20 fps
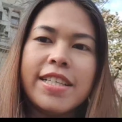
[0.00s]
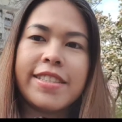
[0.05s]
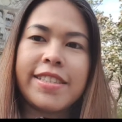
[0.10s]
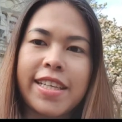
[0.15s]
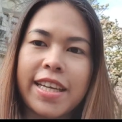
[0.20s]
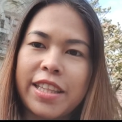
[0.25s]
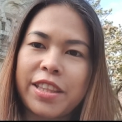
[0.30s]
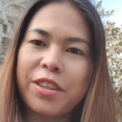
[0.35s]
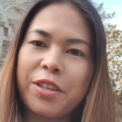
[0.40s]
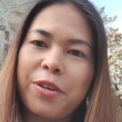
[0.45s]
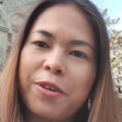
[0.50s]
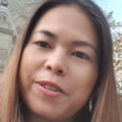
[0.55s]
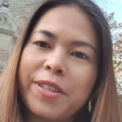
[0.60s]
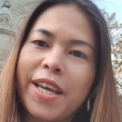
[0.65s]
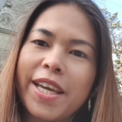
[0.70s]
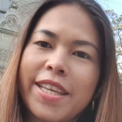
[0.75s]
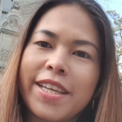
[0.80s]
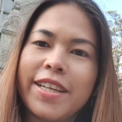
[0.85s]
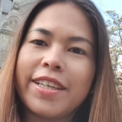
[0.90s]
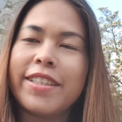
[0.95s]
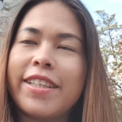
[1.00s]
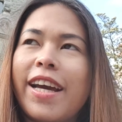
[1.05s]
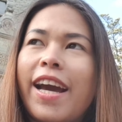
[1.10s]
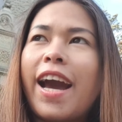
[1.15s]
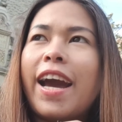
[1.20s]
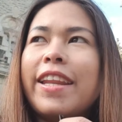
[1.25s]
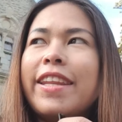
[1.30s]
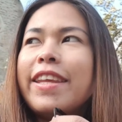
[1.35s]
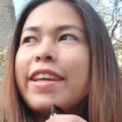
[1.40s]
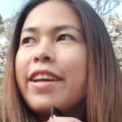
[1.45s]
จัดโต๊ะได้เยอะนะคะ
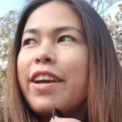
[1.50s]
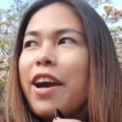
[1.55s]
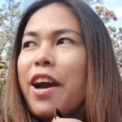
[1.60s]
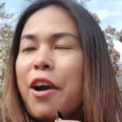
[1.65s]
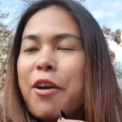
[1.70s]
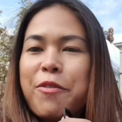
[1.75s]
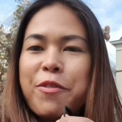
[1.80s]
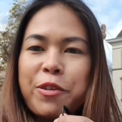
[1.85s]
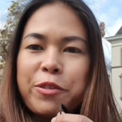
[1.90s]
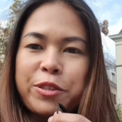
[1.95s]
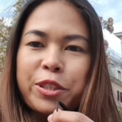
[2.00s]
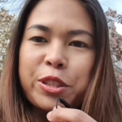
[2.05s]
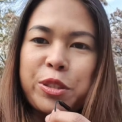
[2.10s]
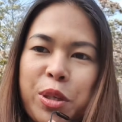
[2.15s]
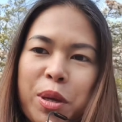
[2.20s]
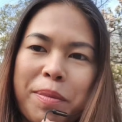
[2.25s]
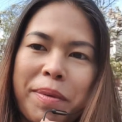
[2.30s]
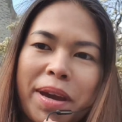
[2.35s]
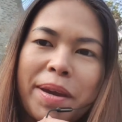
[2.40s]
นี่ก็เอาวิวสวยๆมา